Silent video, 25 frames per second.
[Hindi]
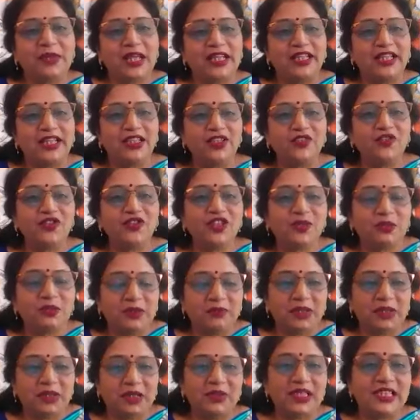पहले
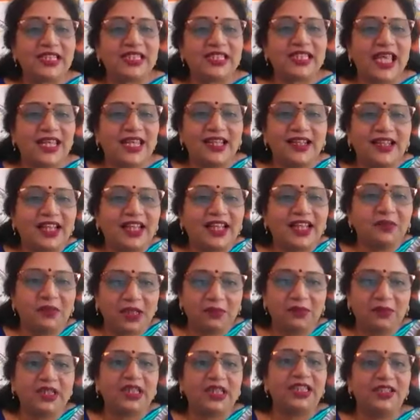पेपर में सैरेलेक
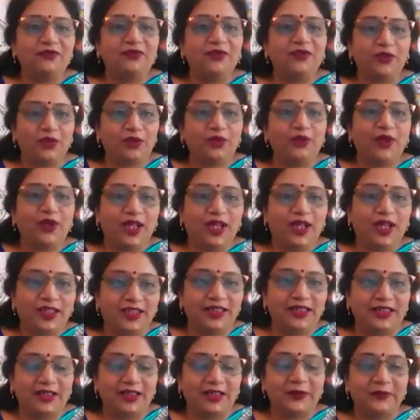बेबी की फोटो
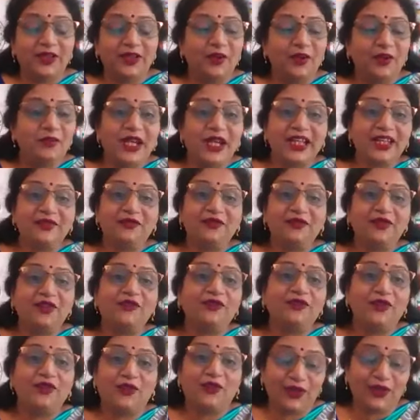आती थी तो मैंने वो
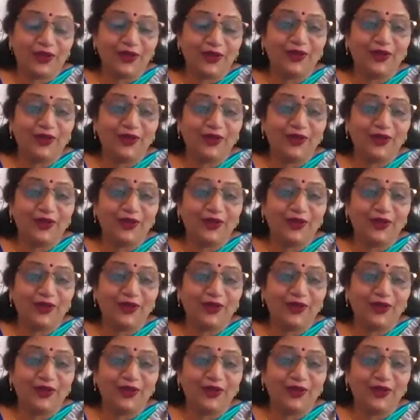हाँ।